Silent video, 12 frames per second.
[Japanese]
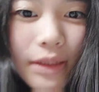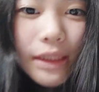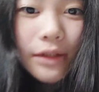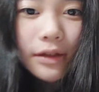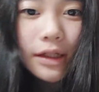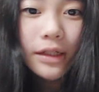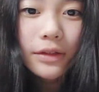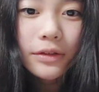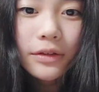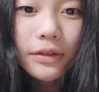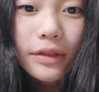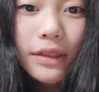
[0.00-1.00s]
ちゃんおは
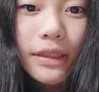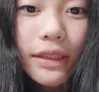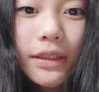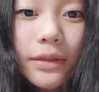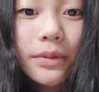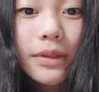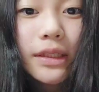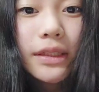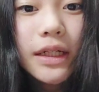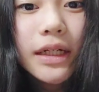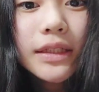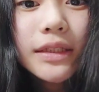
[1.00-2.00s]
よう久しぶり
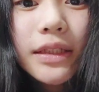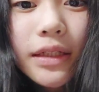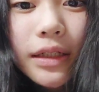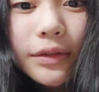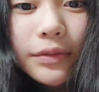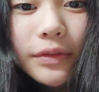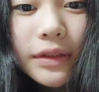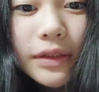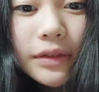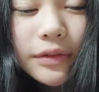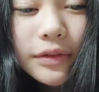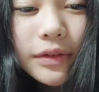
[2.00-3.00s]
に完全回復し
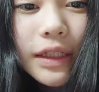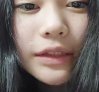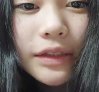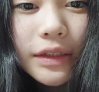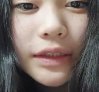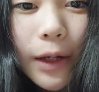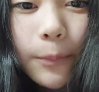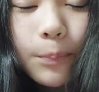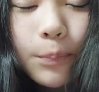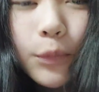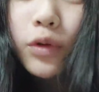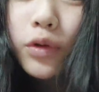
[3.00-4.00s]
復活した
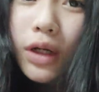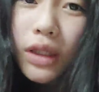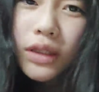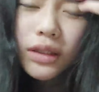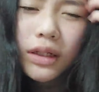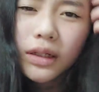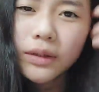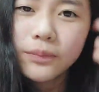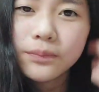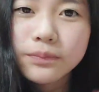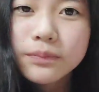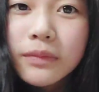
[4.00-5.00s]
あよかった
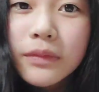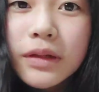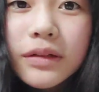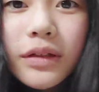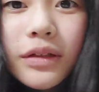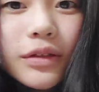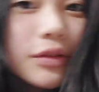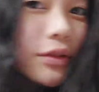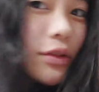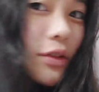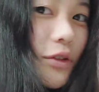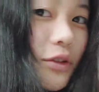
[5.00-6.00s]
そう
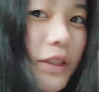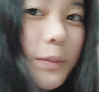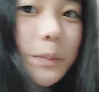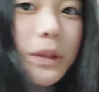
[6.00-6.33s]
ずっと心